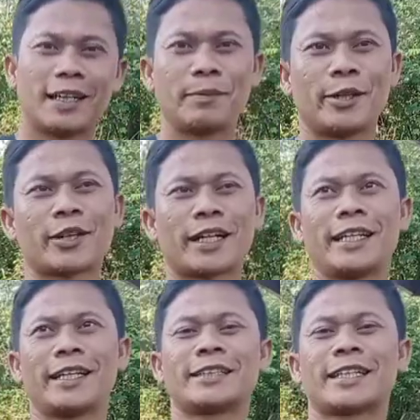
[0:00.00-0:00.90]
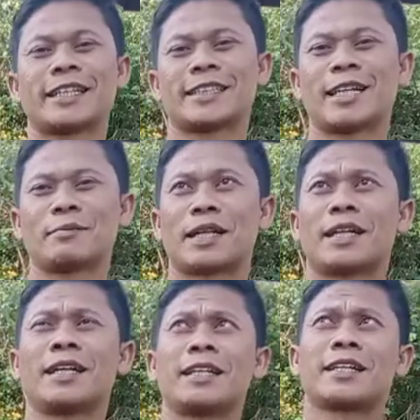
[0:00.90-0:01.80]
Di video kali ini saya sedang
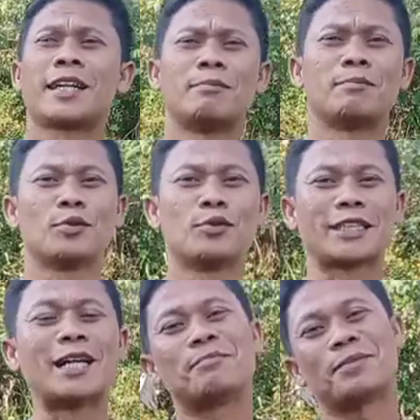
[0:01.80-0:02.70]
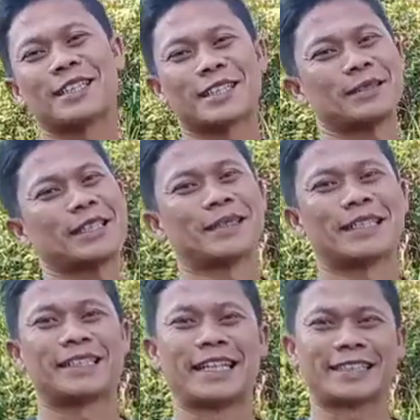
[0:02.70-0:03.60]
berada di Kampung Nyampleng
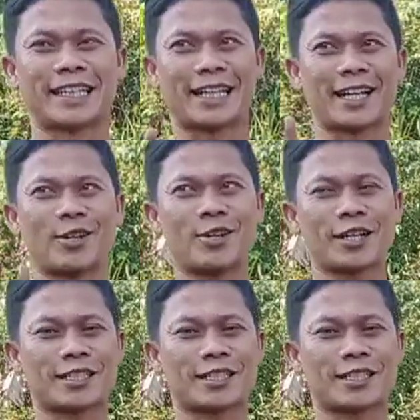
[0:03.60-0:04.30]
teman-teman Desa Rahong,